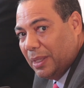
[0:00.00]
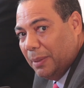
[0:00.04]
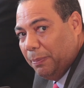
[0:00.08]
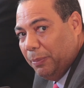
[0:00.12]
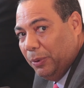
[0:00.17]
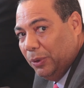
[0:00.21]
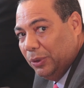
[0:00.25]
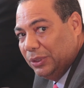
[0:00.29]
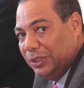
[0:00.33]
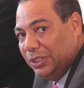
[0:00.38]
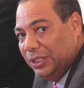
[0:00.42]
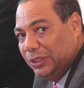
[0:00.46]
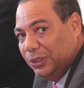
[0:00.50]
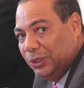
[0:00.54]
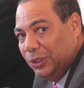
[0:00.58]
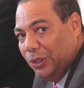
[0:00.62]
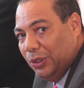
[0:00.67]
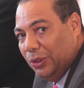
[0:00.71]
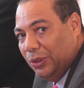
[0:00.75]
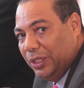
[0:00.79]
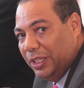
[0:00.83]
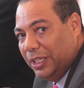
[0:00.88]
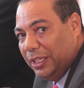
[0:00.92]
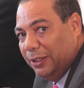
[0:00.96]

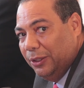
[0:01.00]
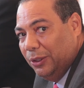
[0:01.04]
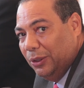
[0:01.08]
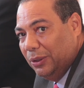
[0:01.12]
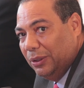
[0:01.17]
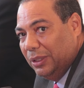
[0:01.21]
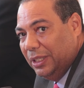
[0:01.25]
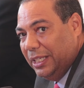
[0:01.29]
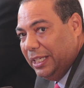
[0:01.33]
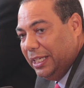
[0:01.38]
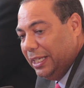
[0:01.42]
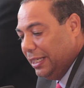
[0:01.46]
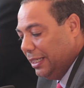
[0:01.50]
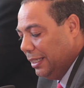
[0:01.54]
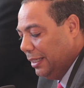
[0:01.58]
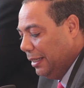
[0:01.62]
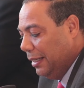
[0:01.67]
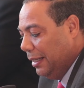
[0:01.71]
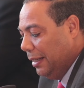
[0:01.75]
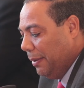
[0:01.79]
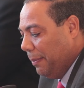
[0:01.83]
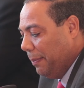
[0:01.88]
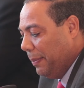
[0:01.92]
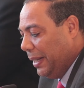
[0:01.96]
posiciones donde
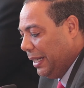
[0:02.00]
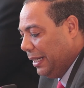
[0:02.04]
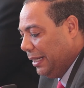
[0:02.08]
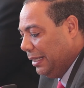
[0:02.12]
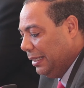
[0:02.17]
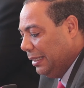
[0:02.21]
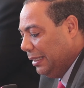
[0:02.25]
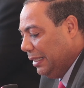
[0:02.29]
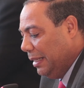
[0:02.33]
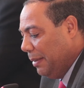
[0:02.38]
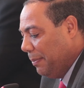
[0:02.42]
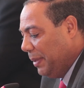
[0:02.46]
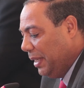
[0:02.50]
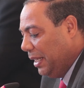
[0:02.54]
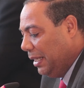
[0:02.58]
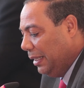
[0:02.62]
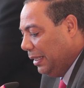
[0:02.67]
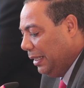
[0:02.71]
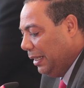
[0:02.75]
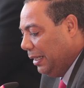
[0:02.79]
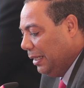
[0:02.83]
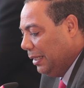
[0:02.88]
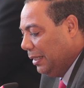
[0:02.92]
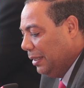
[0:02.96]

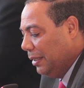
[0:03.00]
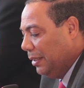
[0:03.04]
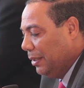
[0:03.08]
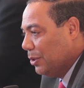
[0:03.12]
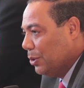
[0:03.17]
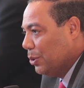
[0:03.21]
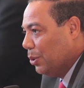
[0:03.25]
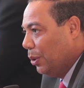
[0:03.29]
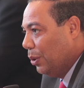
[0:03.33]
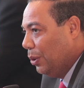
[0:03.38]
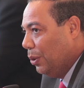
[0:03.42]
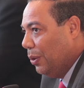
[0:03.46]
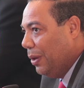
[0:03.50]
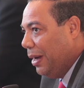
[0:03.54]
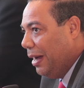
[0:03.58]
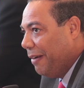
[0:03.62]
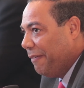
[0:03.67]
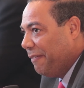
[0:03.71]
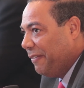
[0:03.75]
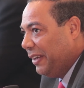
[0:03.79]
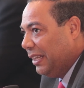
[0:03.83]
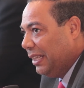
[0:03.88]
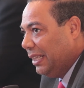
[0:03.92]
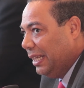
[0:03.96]
aparentemente son los
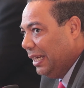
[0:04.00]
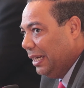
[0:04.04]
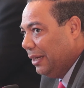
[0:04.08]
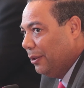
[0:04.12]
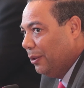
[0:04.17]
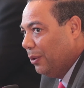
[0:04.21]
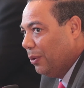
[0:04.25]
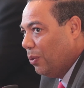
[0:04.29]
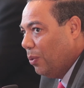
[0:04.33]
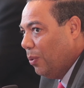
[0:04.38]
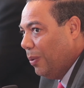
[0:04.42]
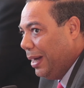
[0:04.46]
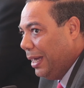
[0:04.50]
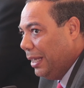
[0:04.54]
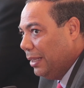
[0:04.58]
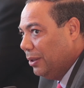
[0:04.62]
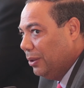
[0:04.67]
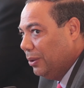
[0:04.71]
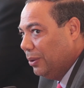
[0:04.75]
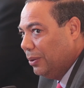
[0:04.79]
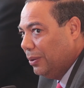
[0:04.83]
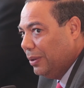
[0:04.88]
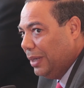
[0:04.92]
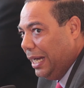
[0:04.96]
afectados
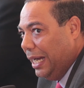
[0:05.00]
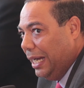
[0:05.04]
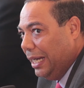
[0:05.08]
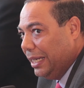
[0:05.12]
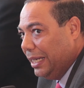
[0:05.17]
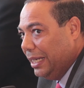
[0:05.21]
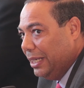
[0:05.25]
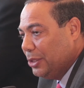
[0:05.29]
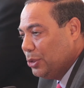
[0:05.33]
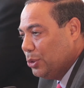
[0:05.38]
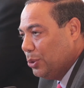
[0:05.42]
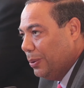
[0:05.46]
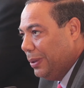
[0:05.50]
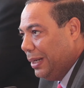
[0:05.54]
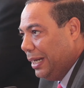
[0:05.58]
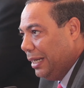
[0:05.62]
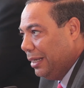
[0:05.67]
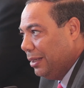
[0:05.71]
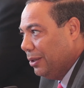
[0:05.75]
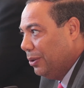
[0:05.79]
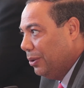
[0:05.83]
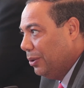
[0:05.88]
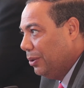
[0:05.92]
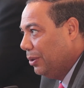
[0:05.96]
cuando han hecho
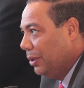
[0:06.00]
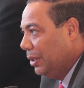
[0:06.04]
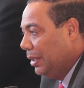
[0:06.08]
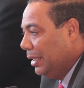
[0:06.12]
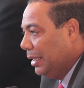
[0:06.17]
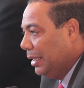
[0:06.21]
algo